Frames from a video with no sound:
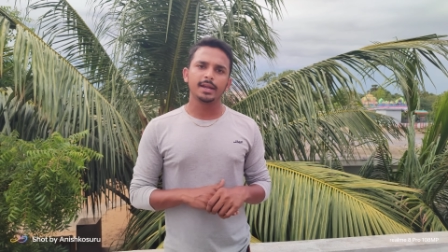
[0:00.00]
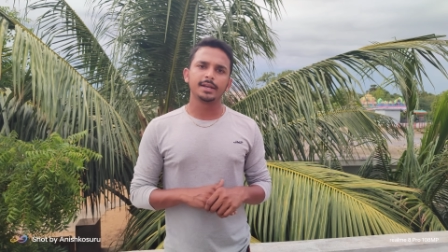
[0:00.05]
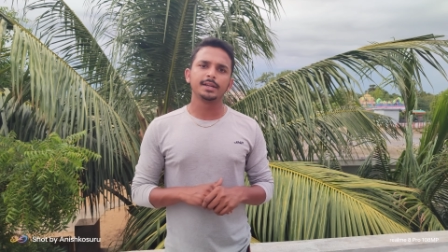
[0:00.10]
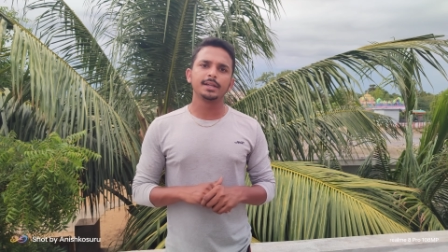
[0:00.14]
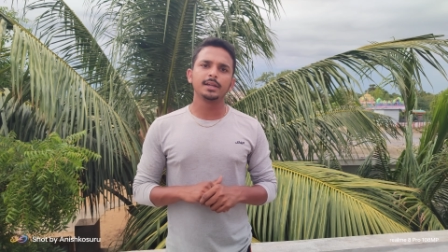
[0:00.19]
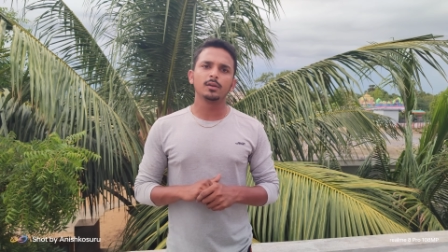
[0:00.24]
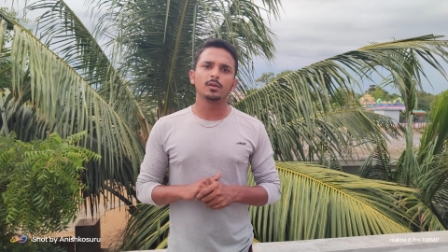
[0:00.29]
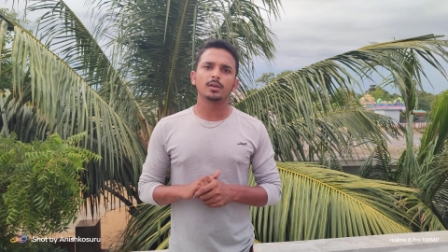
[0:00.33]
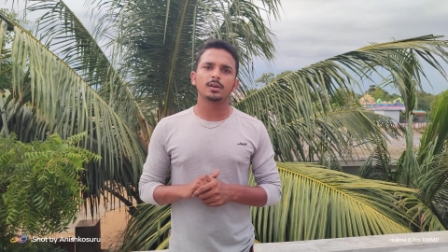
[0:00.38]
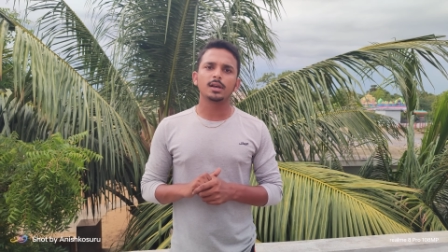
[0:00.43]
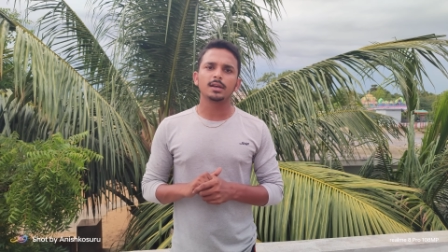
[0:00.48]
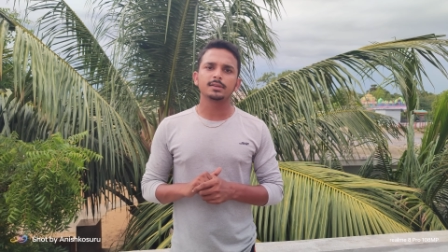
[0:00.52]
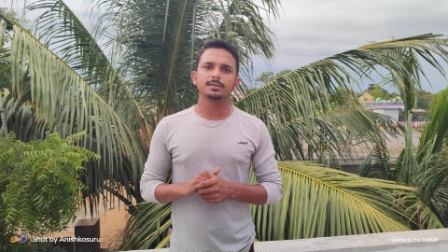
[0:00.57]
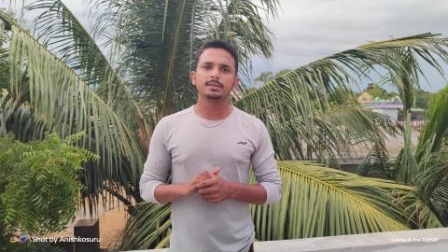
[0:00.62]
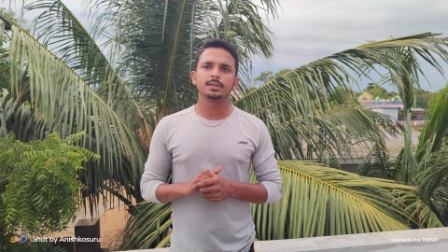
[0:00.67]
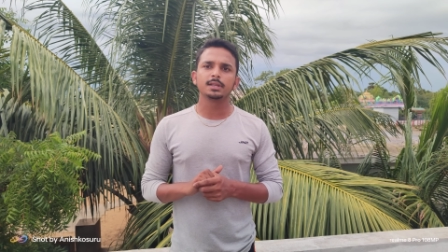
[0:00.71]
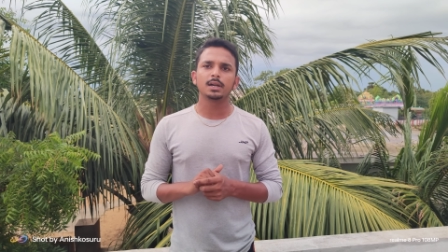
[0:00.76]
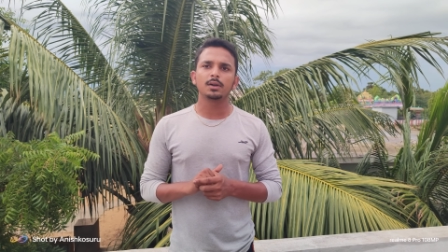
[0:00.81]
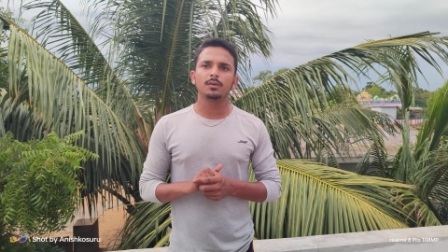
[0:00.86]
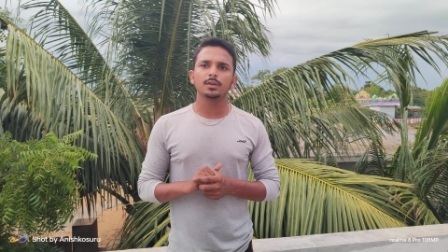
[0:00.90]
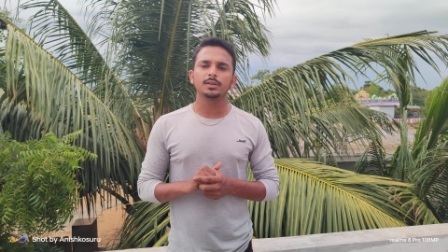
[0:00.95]
ఎన్డీఏలో
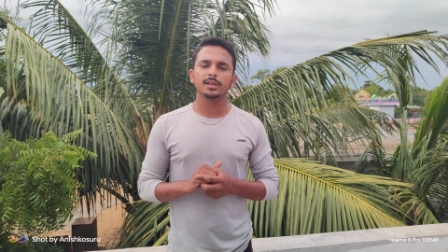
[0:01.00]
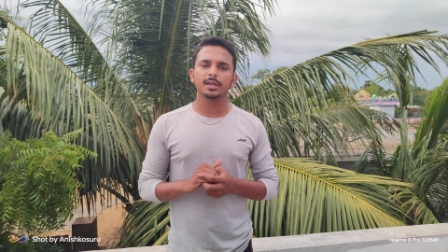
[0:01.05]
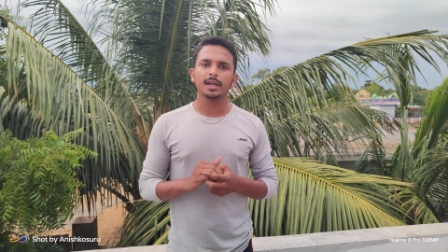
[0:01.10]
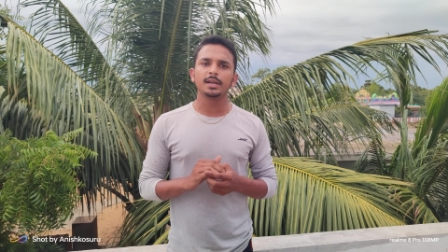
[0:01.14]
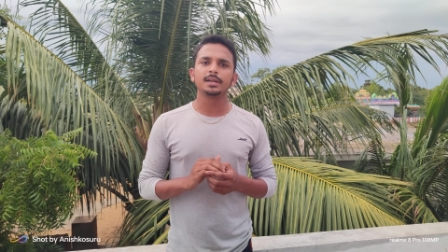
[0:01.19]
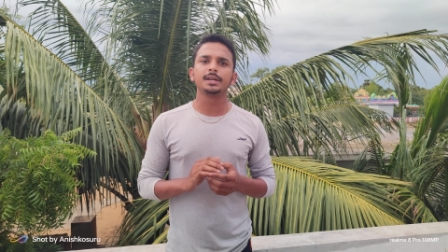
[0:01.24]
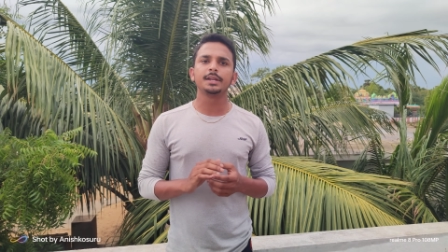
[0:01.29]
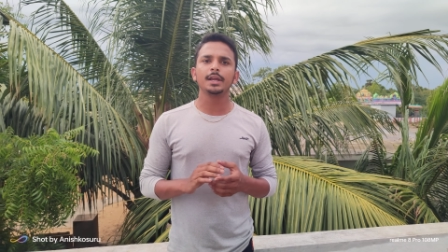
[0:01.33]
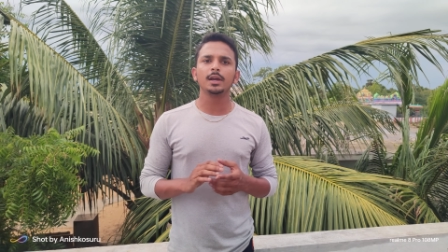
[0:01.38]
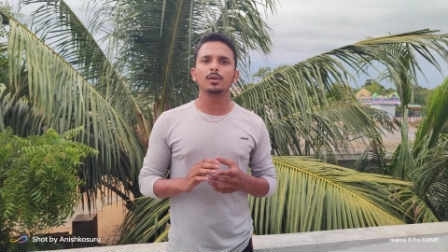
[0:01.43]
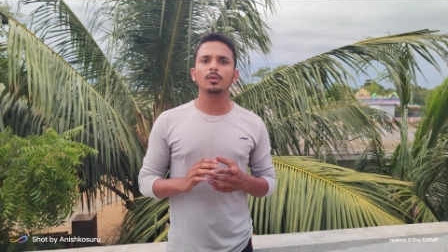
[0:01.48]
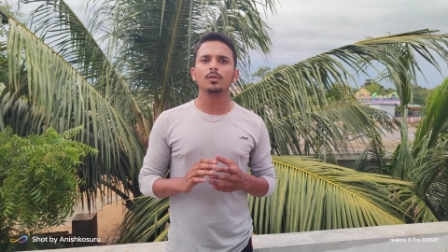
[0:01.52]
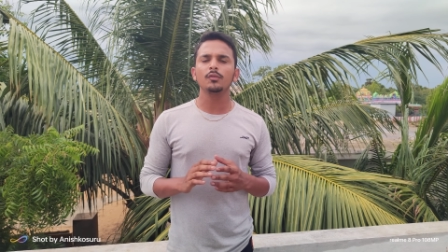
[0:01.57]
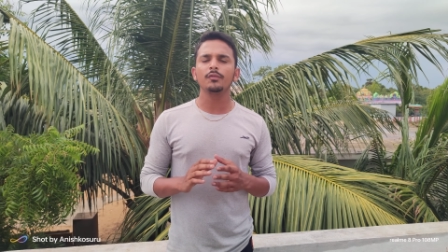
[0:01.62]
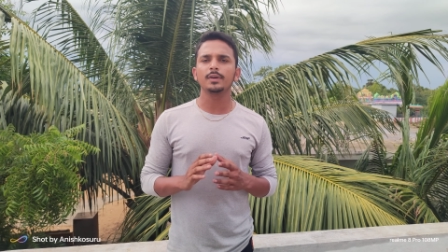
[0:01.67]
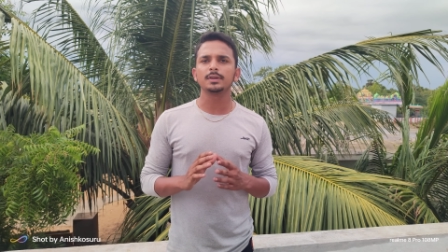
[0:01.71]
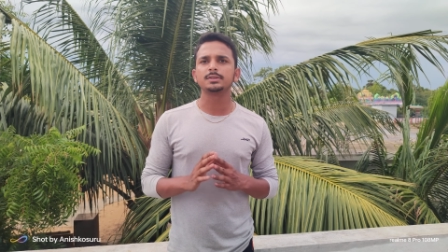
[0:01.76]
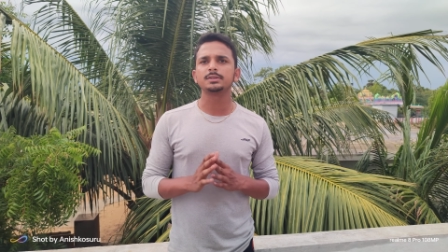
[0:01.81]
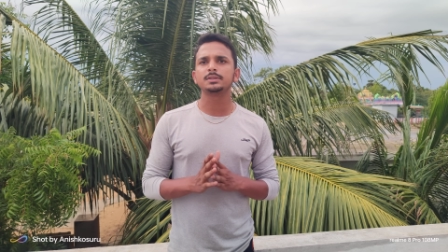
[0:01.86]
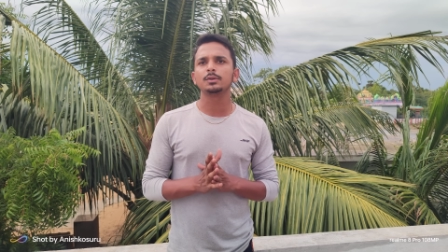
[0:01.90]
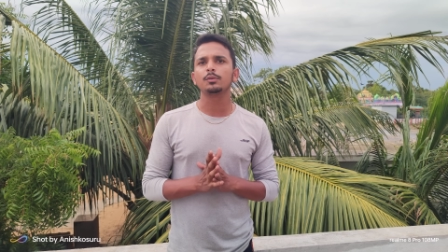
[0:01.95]
రాసిన తర్వాత ఎన్డీఏలో
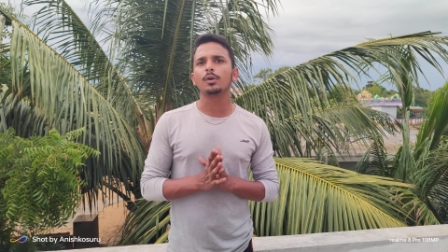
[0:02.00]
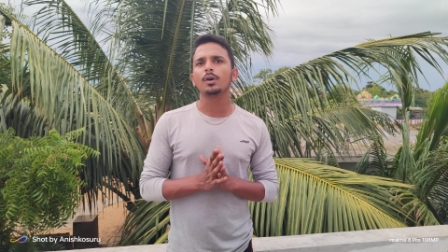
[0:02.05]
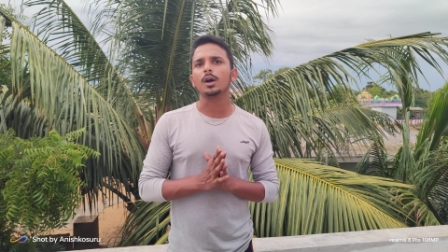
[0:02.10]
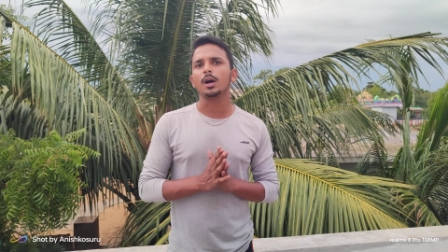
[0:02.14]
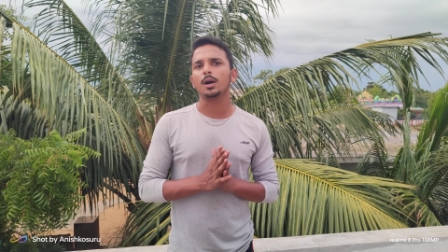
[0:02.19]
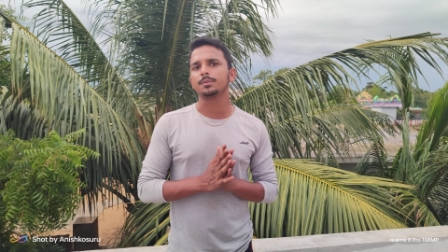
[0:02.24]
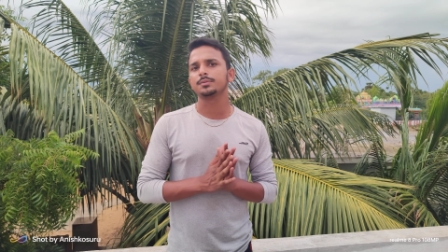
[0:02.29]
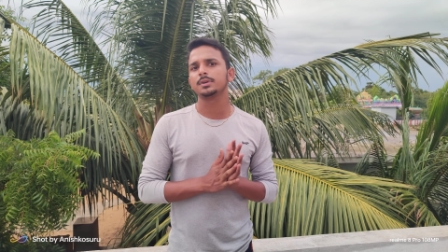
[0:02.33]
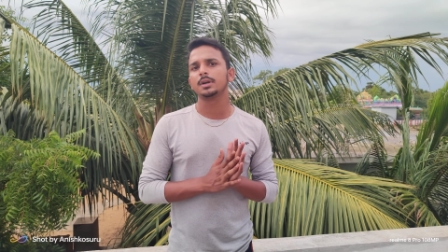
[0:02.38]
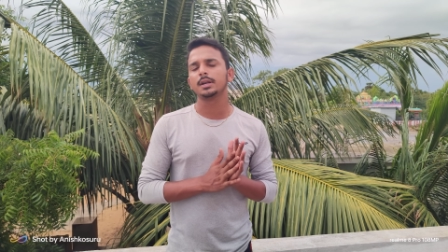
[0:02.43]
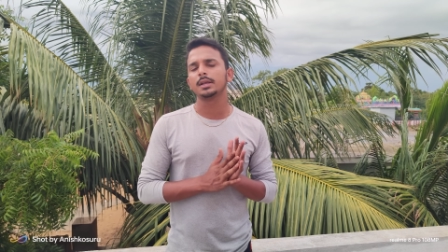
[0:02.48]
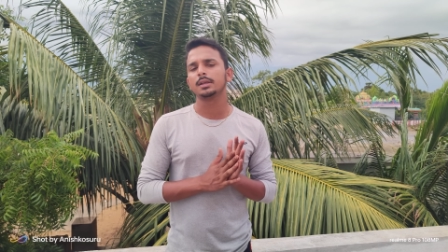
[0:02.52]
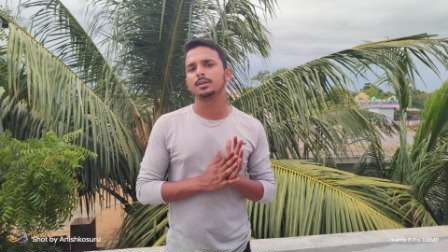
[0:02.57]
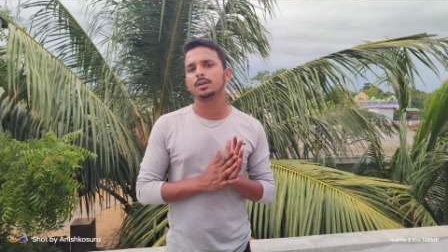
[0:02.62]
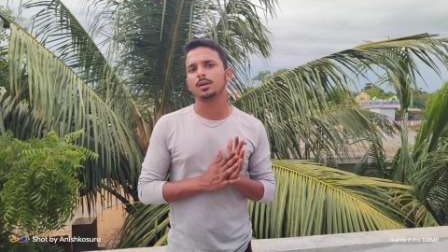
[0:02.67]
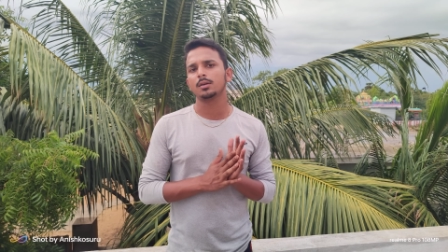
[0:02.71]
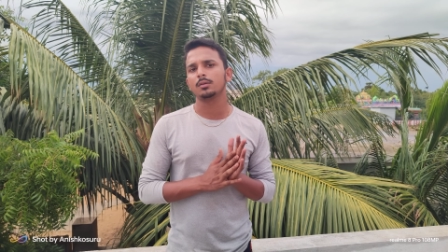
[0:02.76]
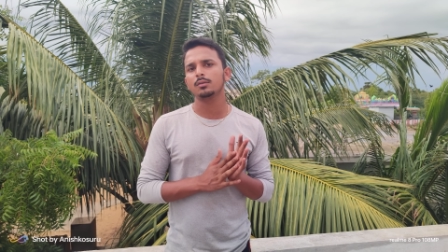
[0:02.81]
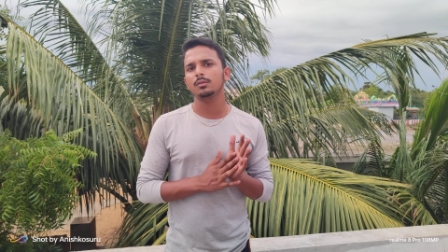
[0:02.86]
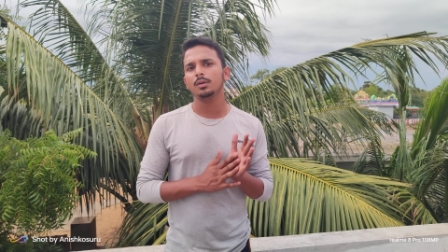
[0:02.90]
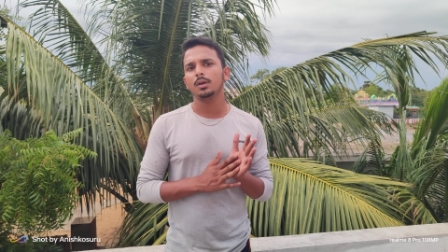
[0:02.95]
ఫస్ట్ ఒక ఆప్షన్ అడిగింది
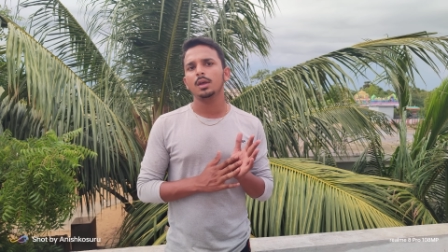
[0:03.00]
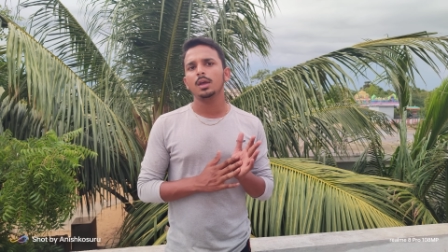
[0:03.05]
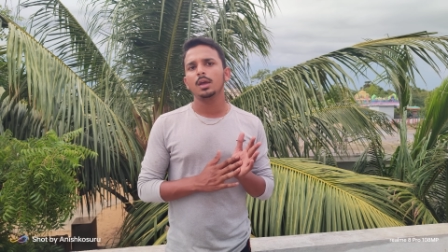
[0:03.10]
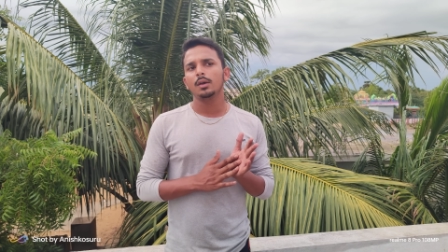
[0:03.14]
నన్ను